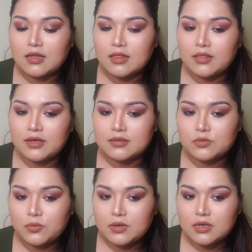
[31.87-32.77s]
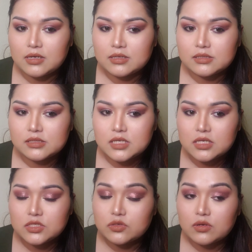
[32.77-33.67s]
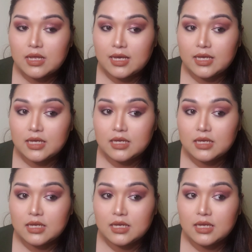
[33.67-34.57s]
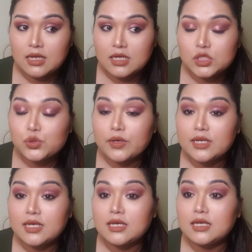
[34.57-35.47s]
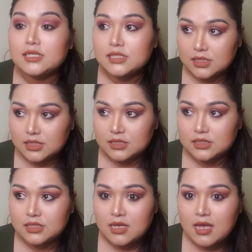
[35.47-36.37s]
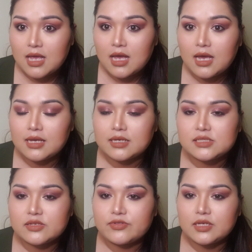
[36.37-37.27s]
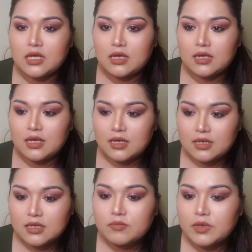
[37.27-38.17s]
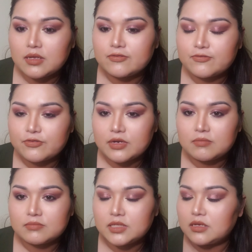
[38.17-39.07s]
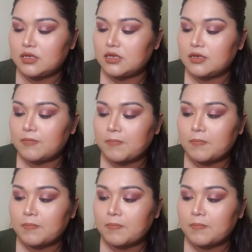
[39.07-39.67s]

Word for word: that was July 26, I received an email from the